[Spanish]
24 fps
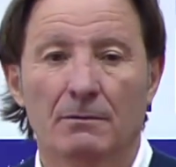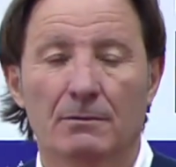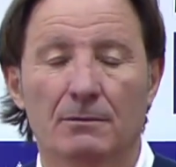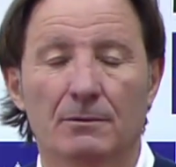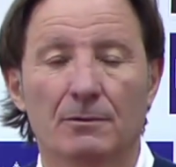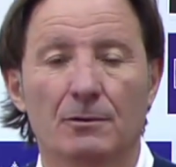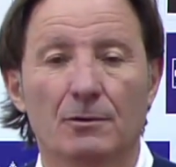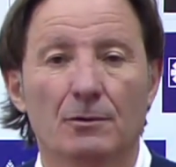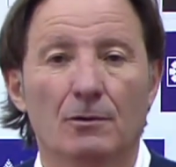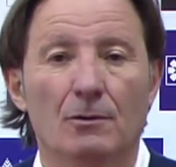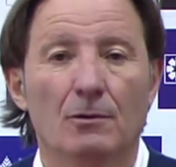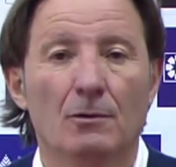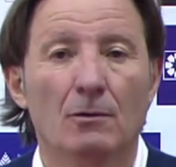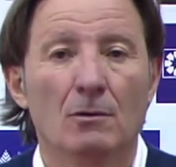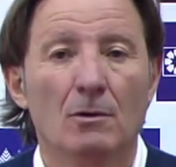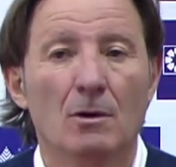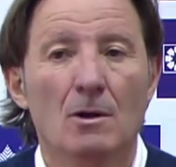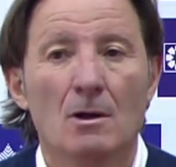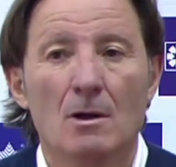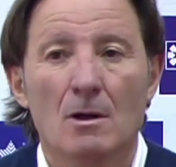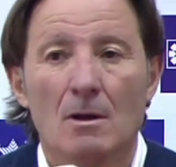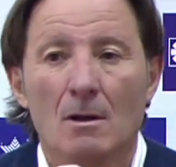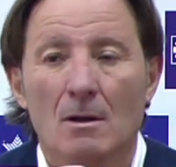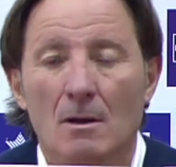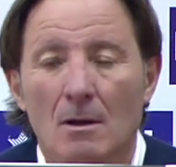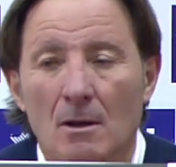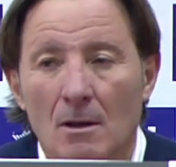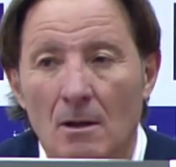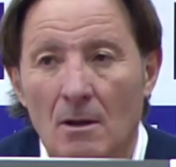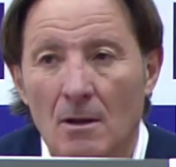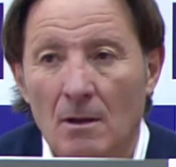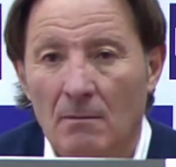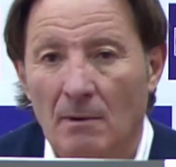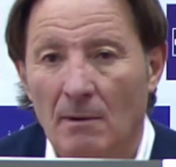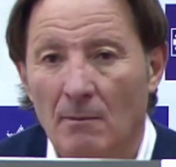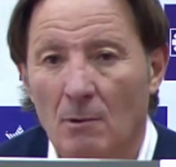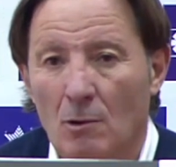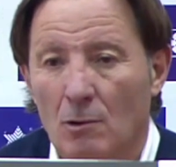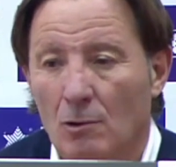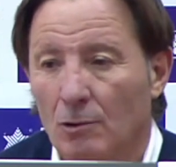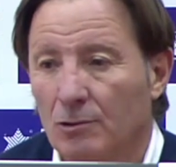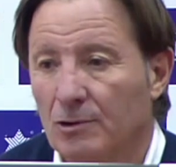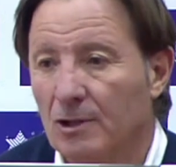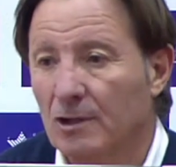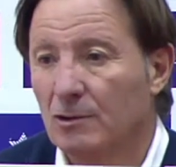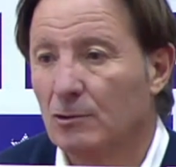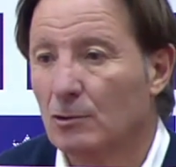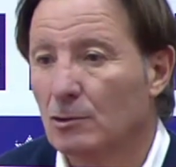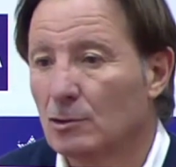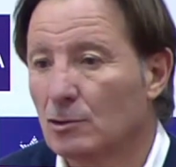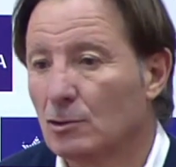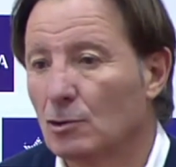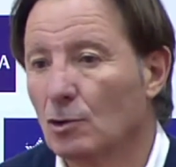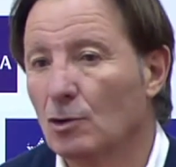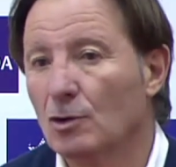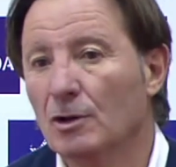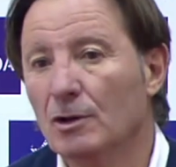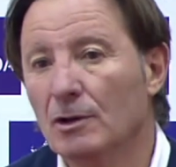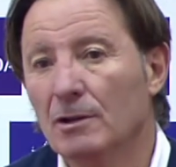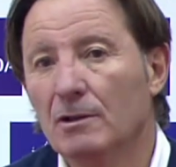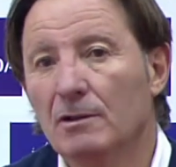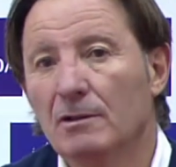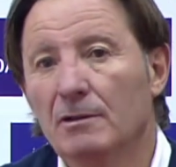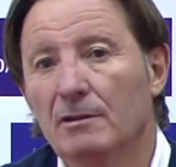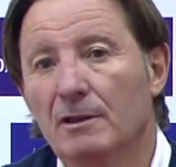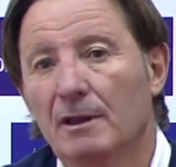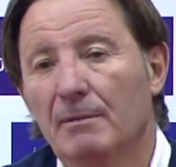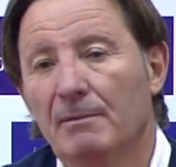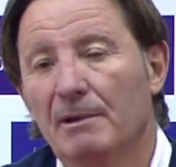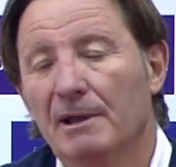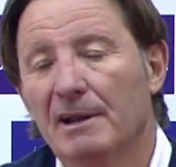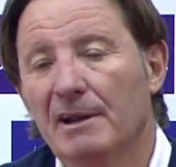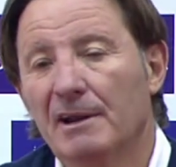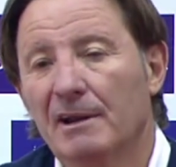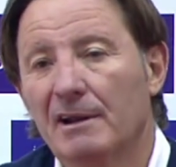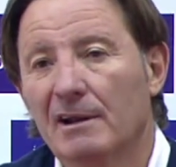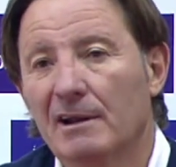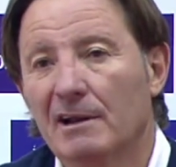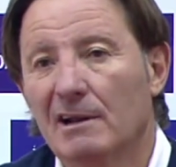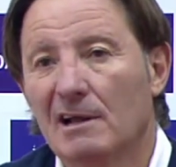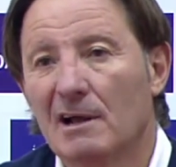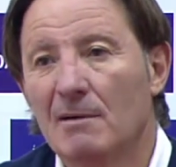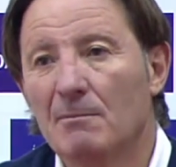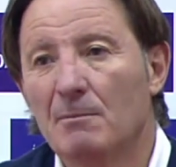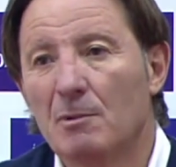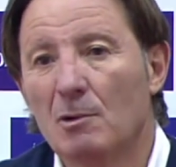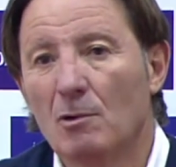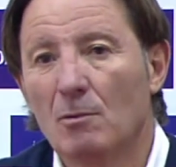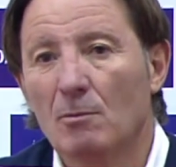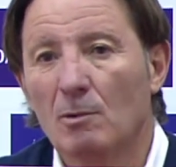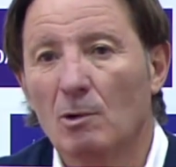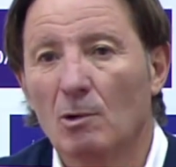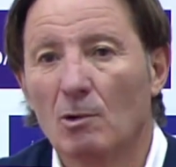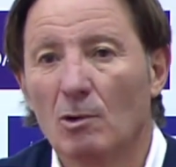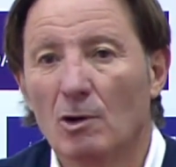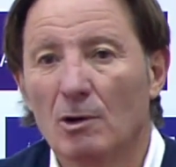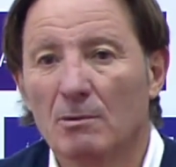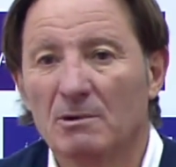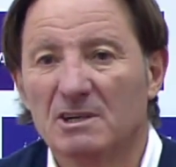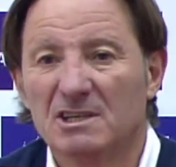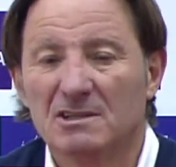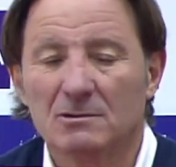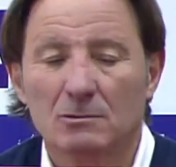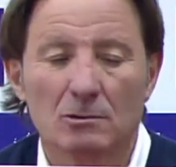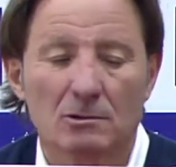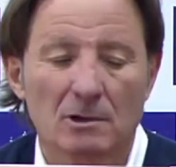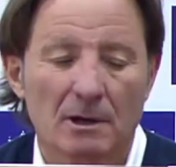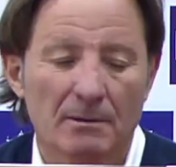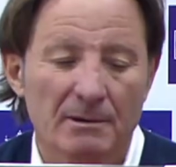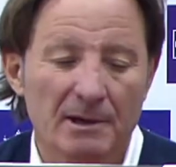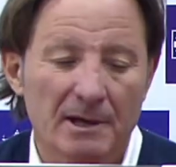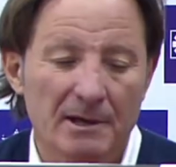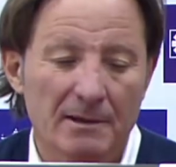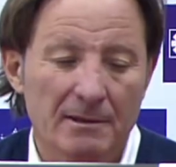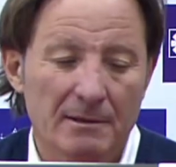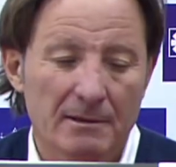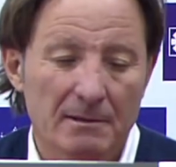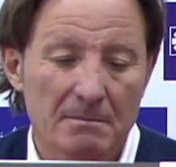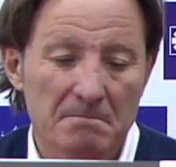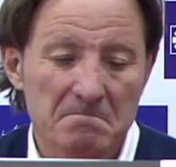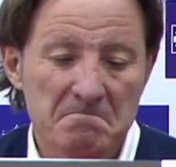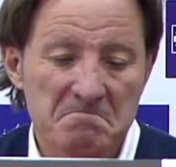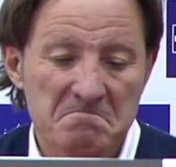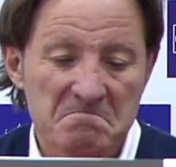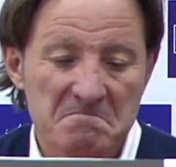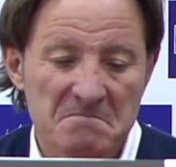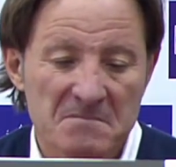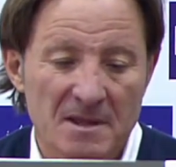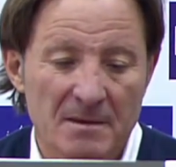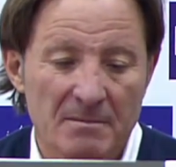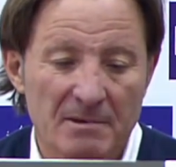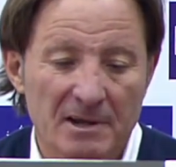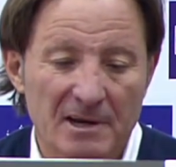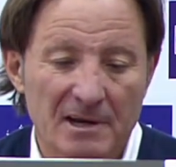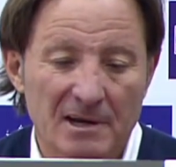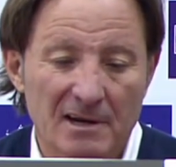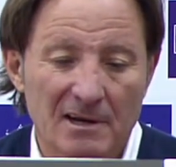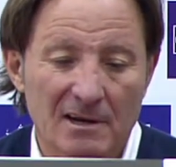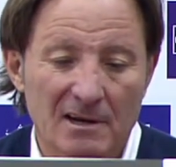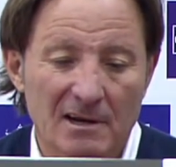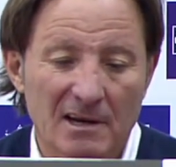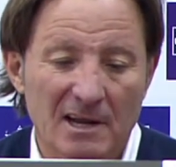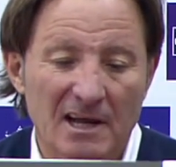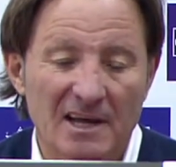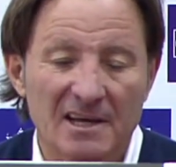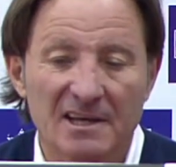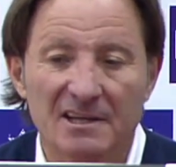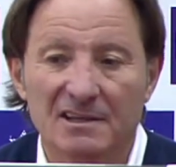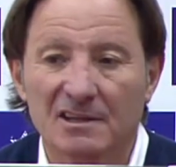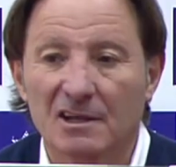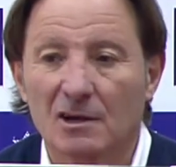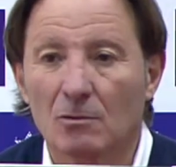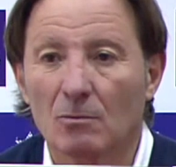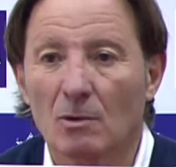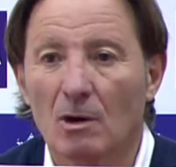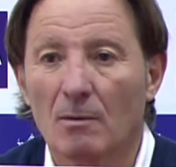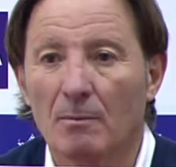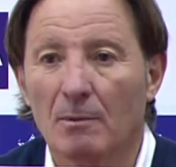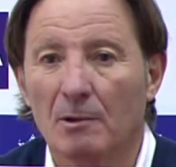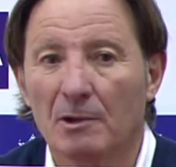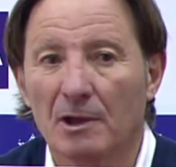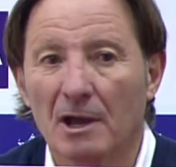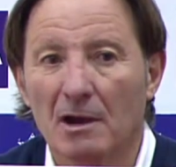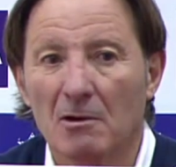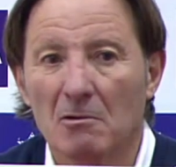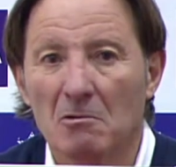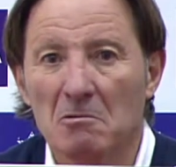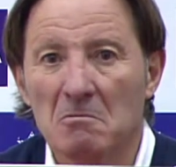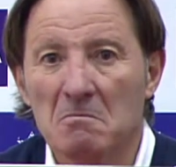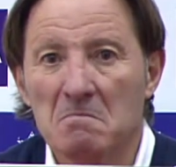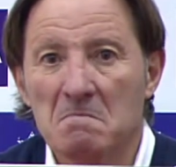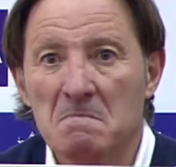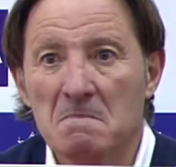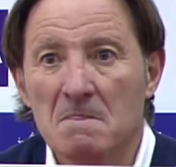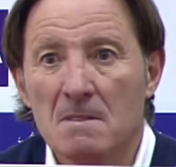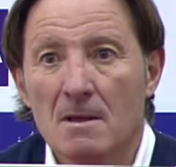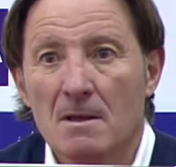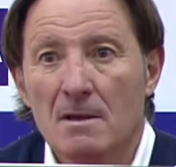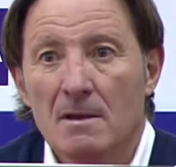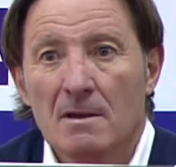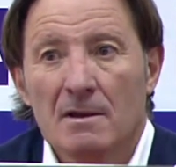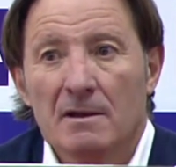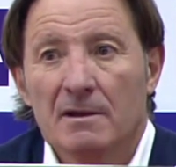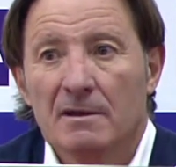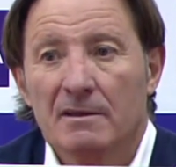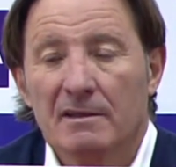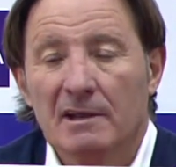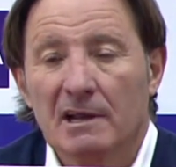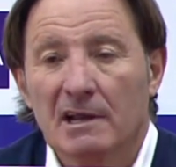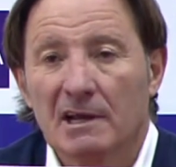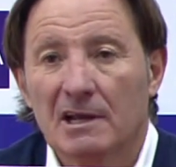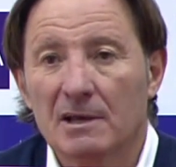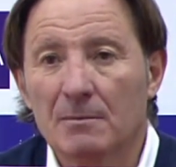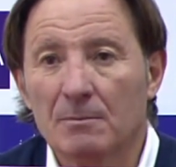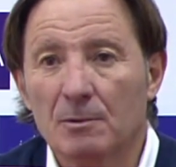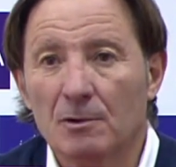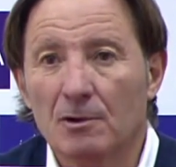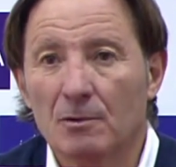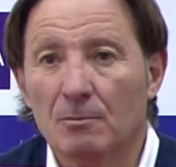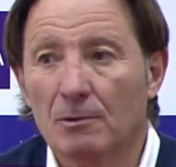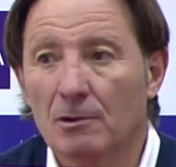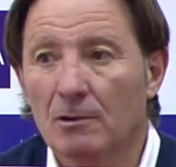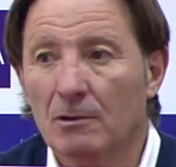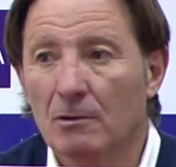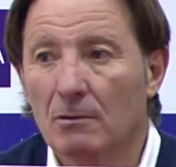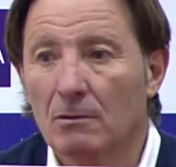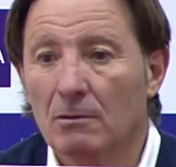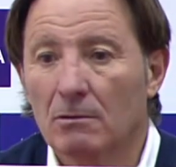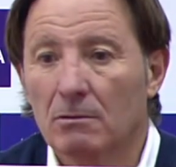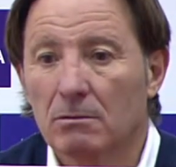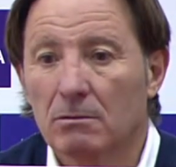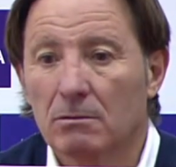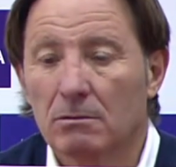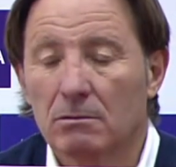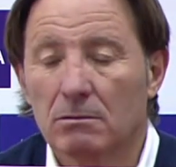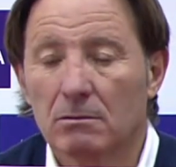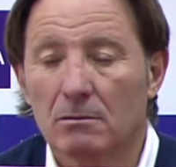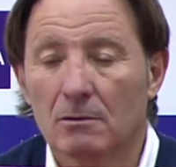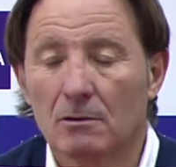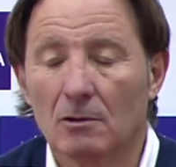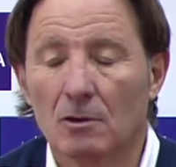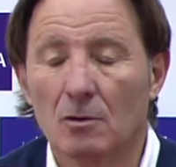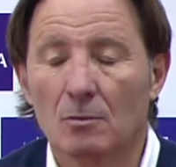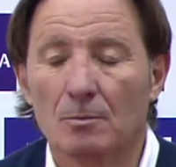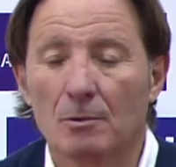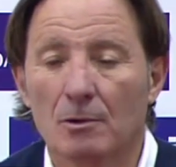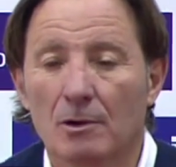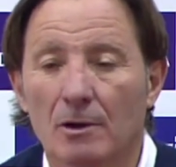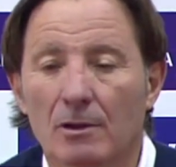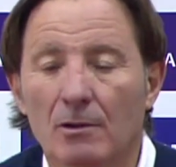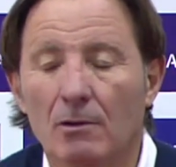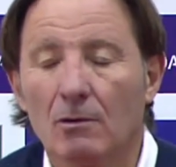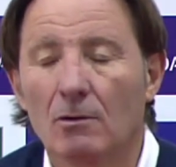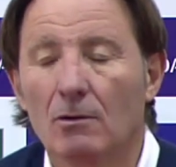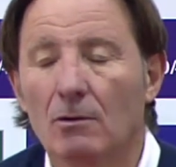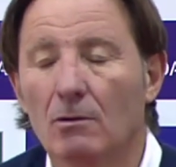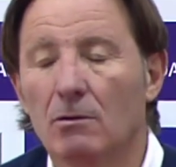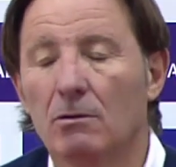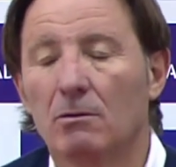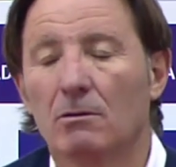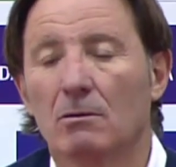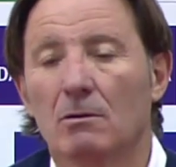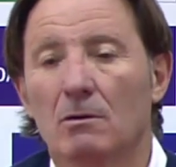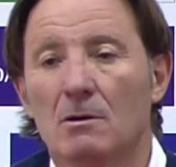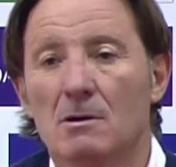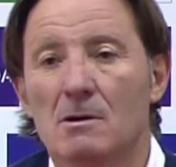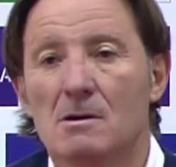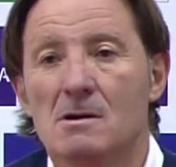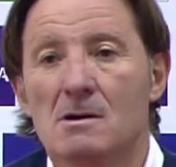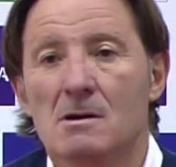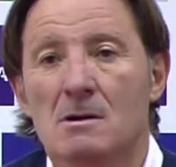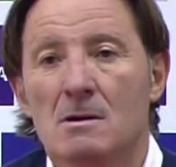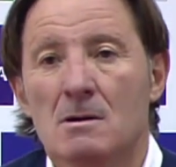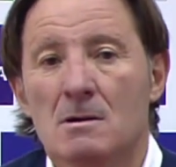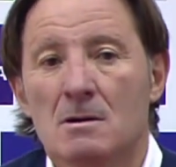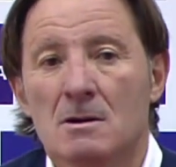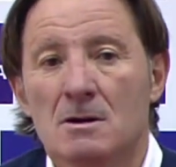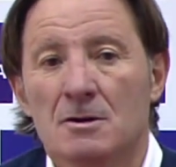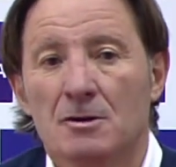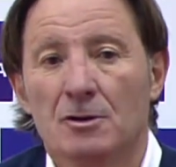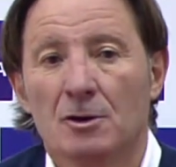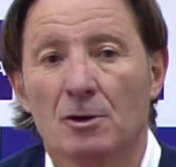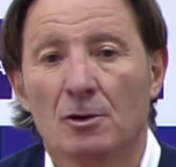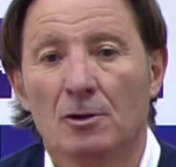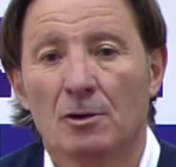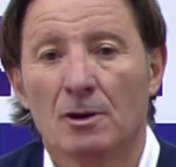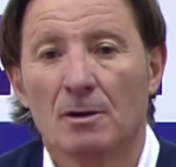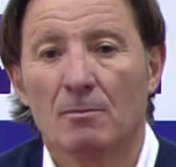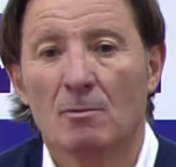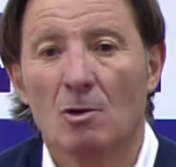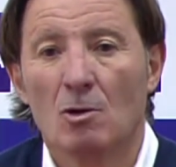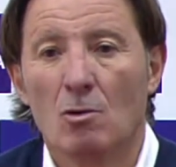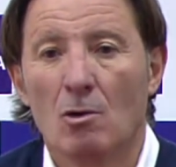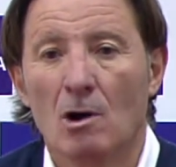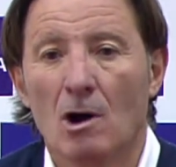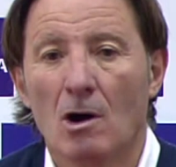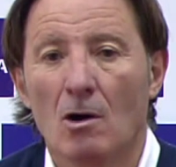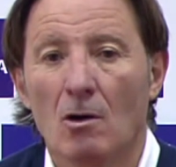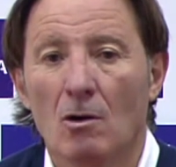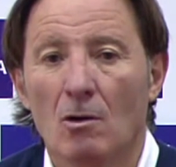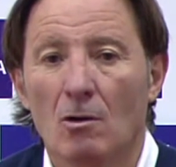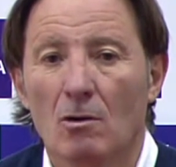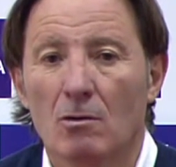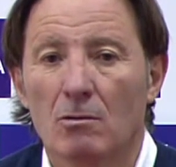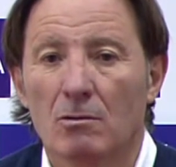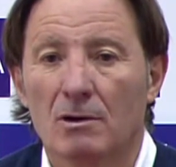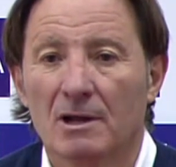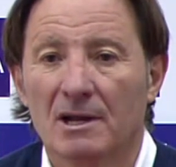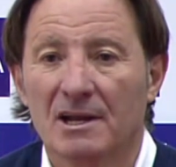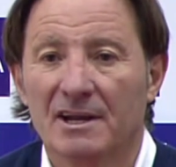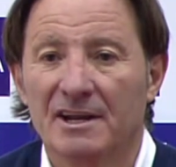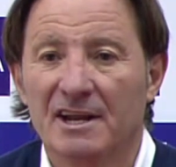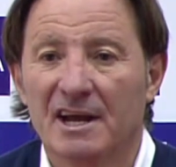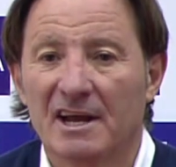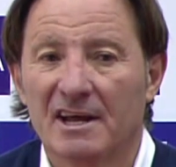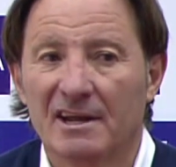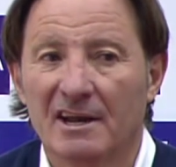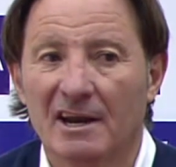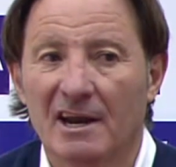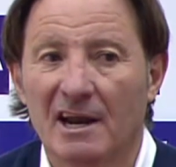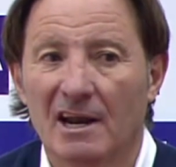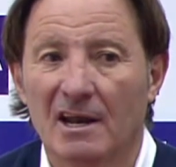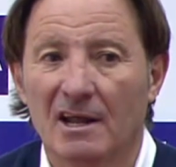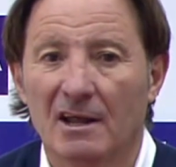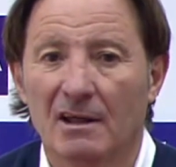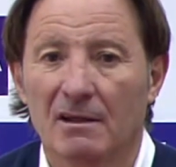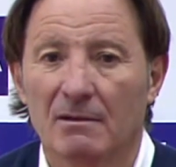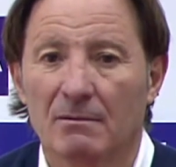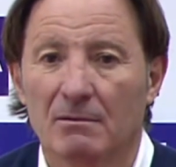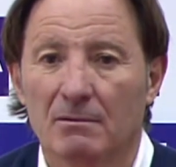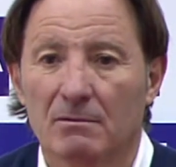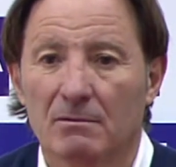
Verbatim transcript: yo vamos contento estoy de ver el campo como lo he visto otra vez, de ver la gente como ha apoyado y del equipo no puedo no puedo yo creo que hemos jugado en líneas generales